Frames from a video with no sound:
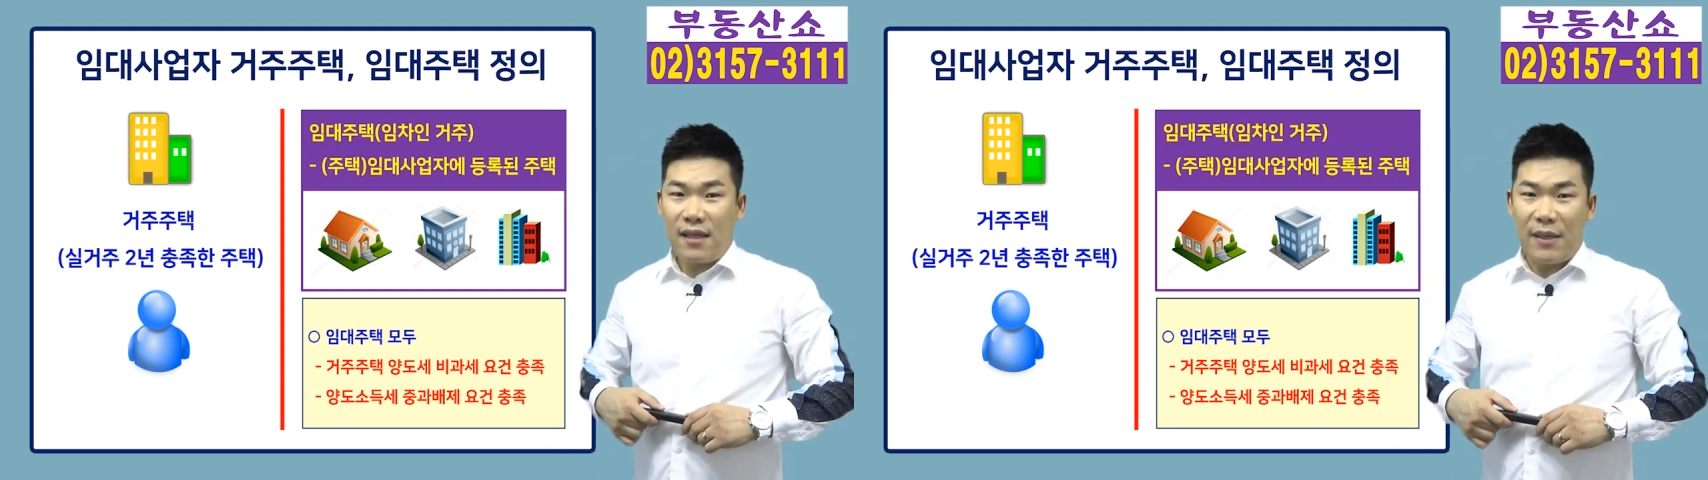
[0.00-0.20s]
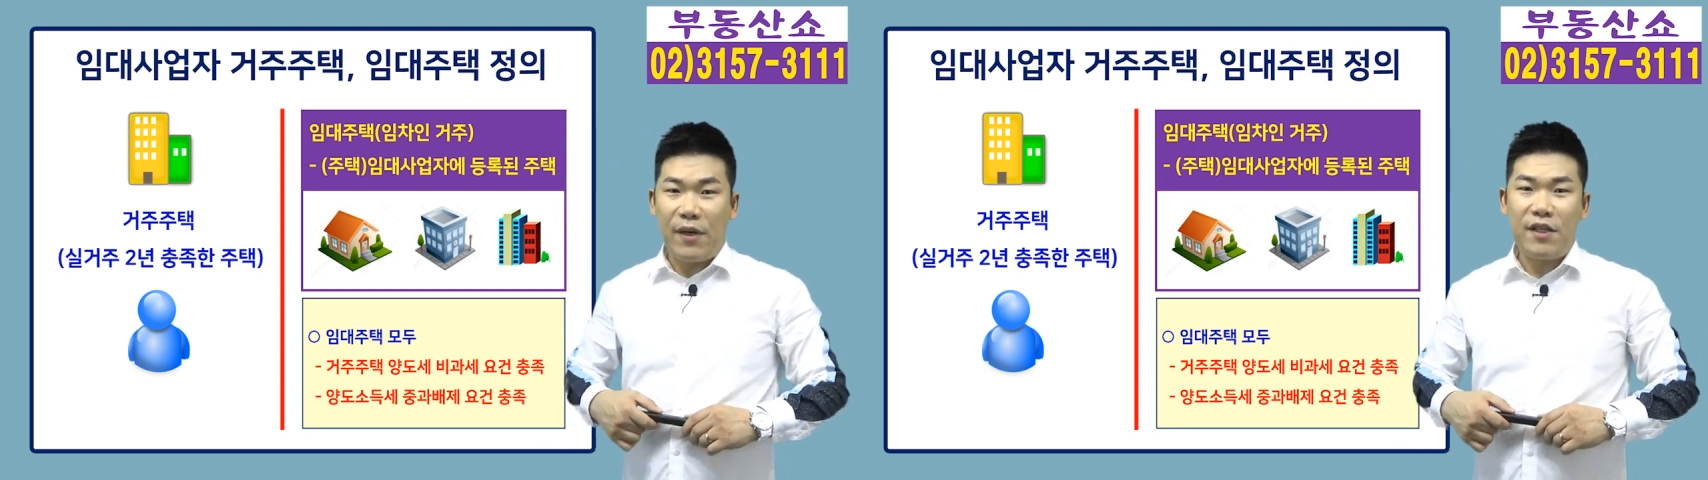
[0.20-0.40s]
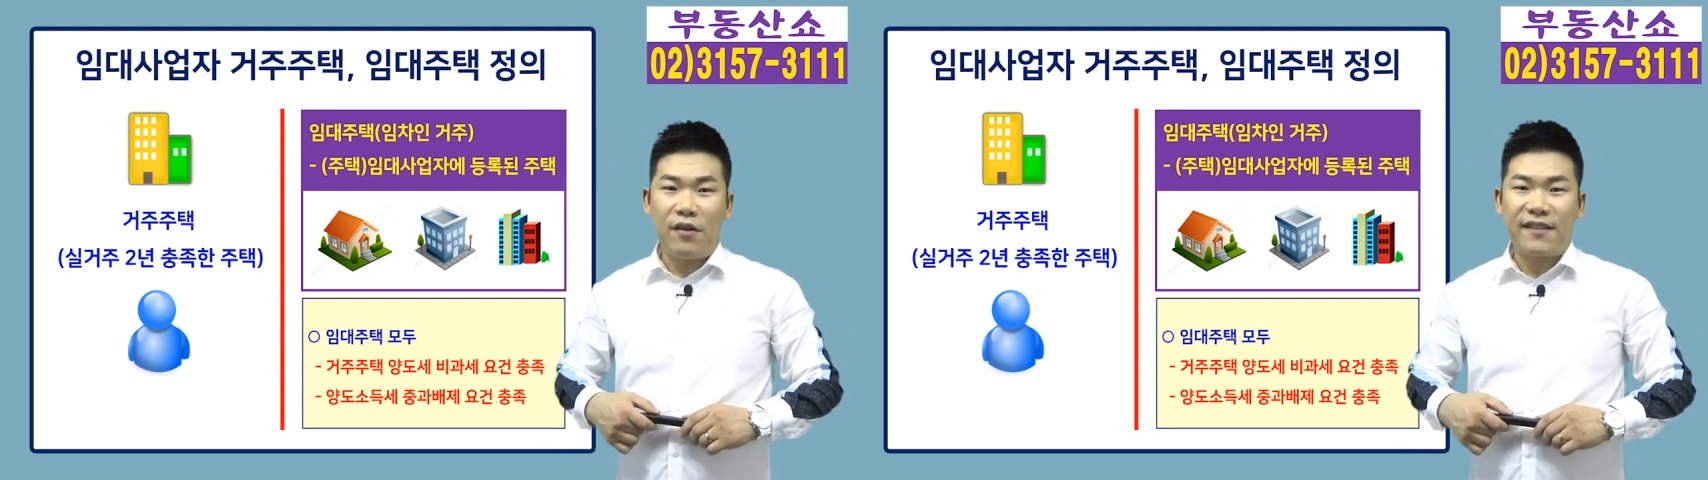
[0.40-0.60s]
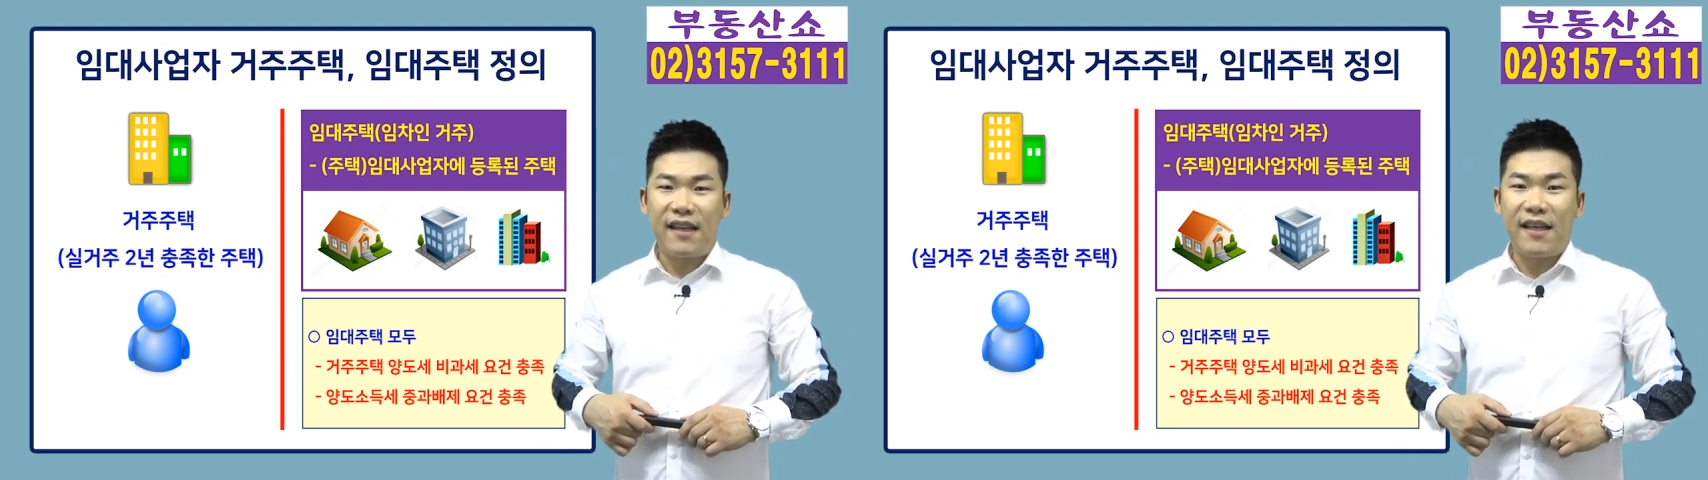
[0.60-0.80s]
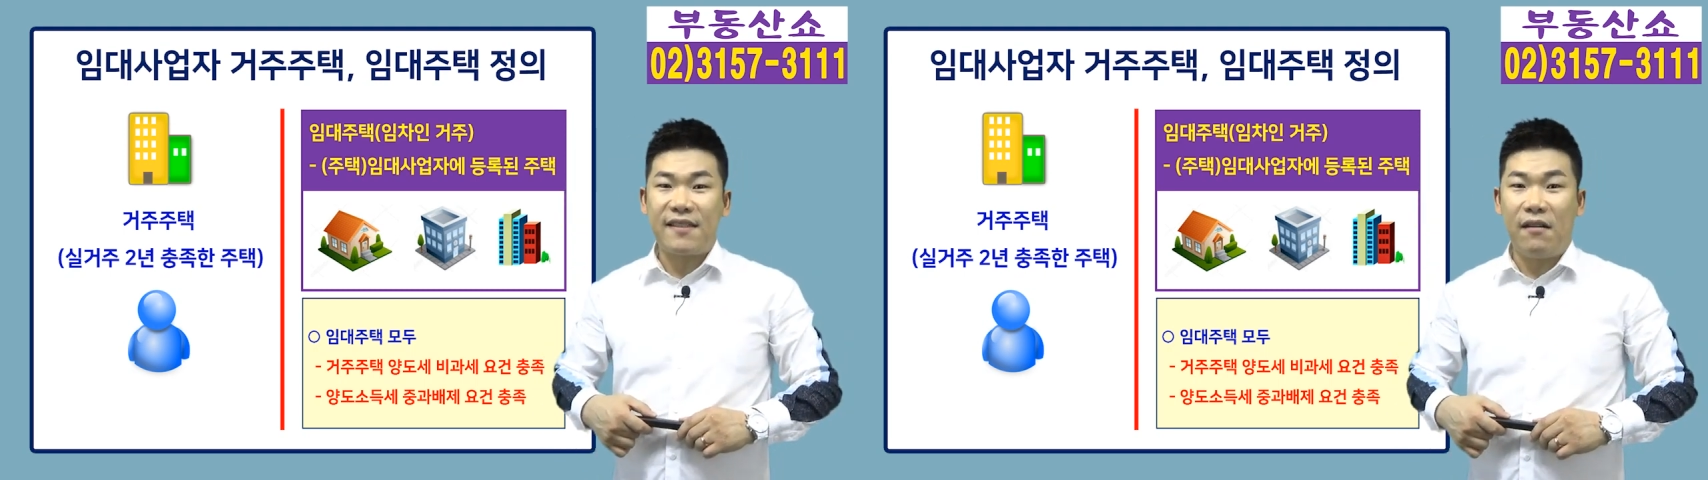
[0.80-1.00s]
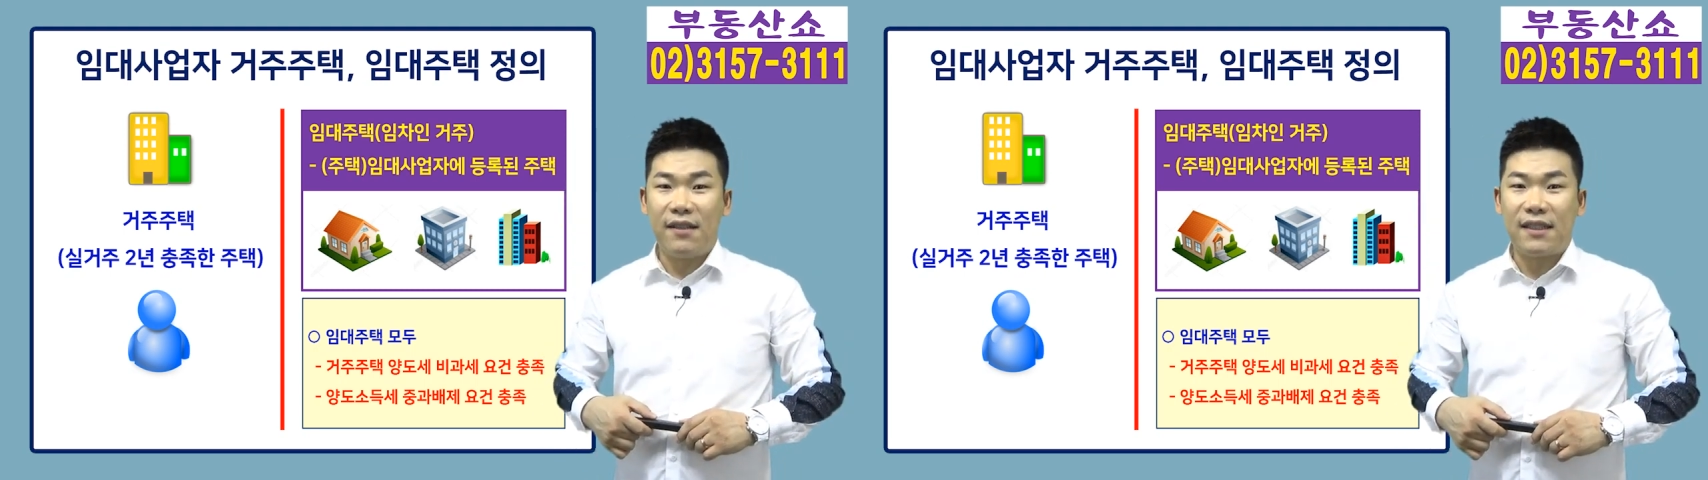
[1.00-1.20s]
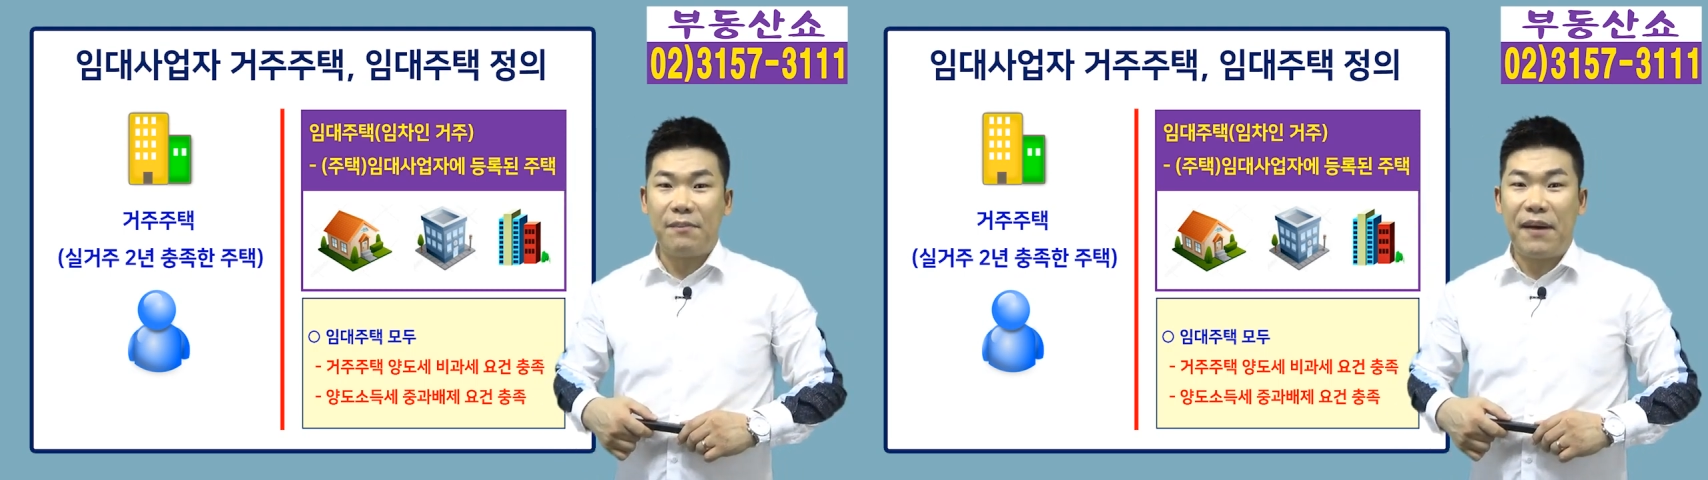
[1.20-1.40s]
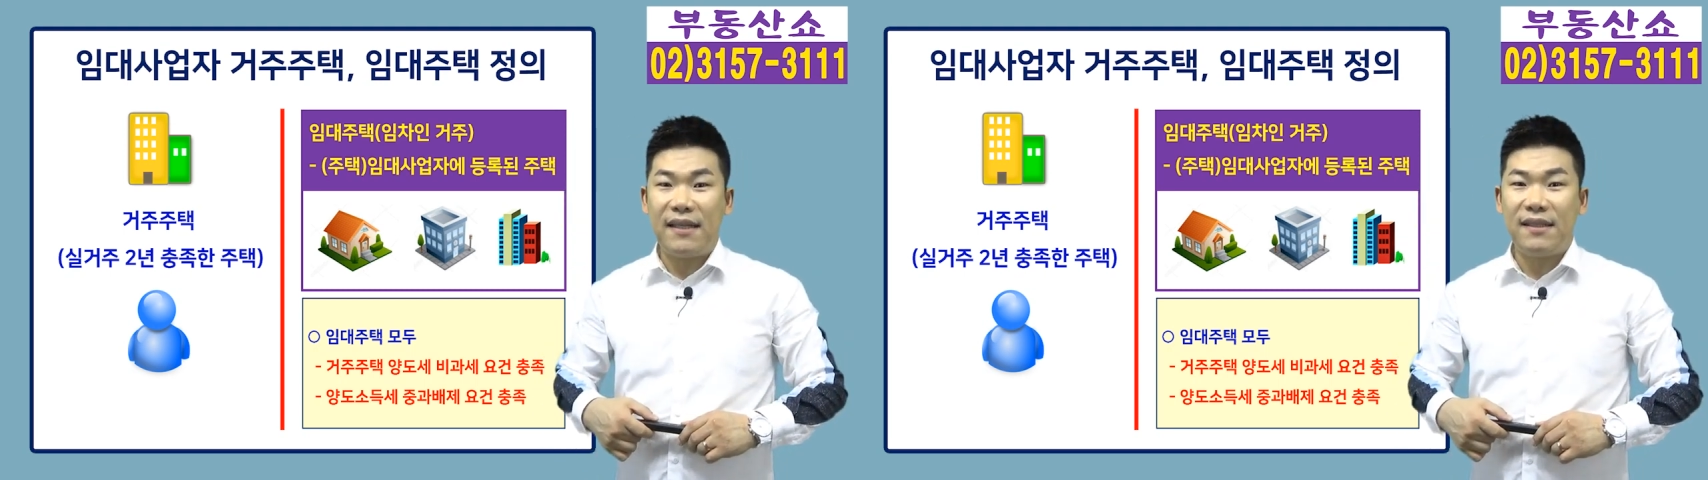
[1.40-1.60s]
이번 영상에서
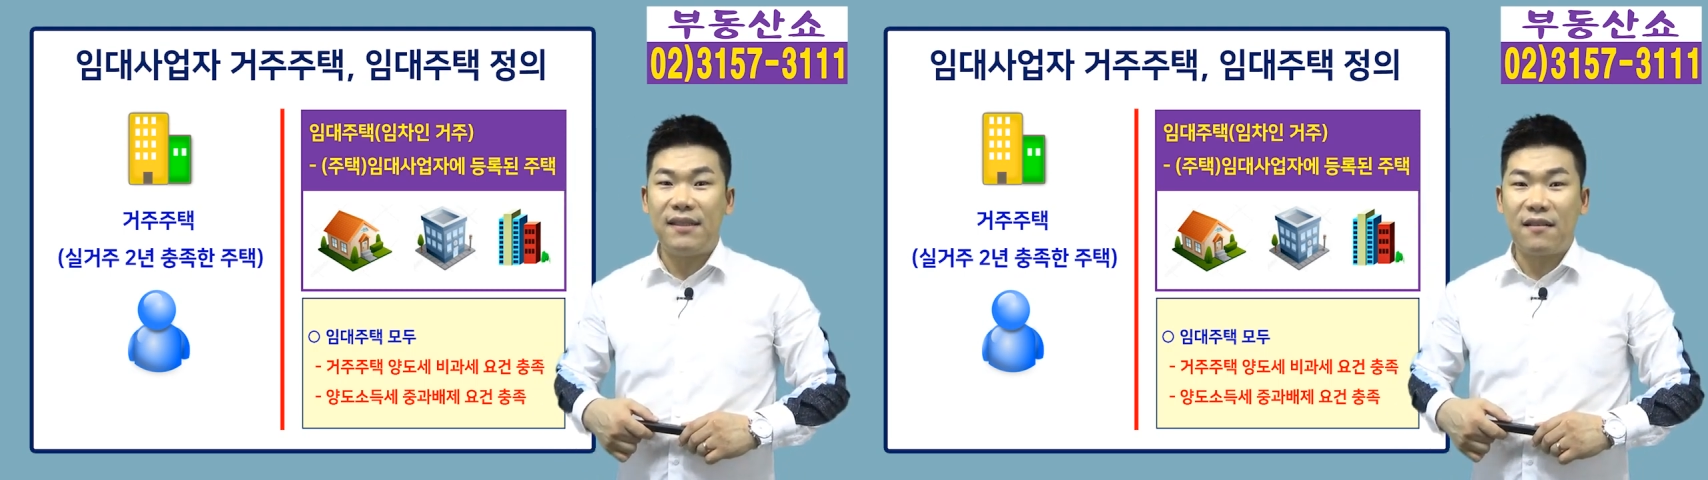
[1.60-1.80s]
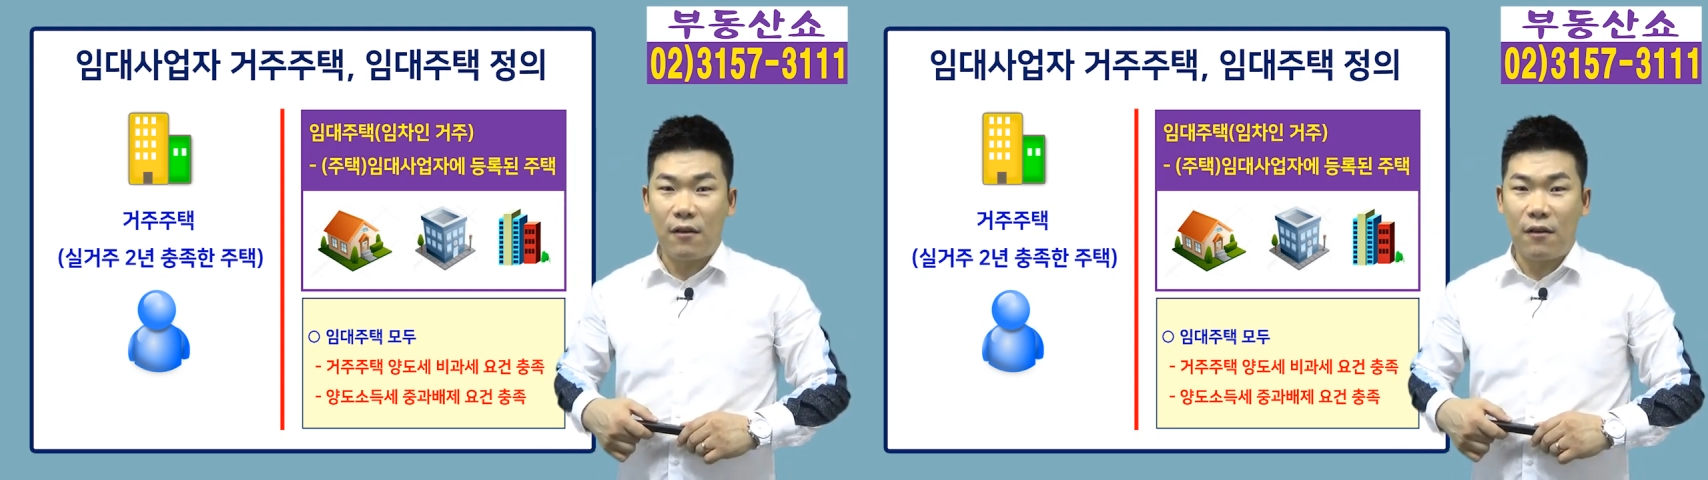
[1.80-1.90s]
언급하는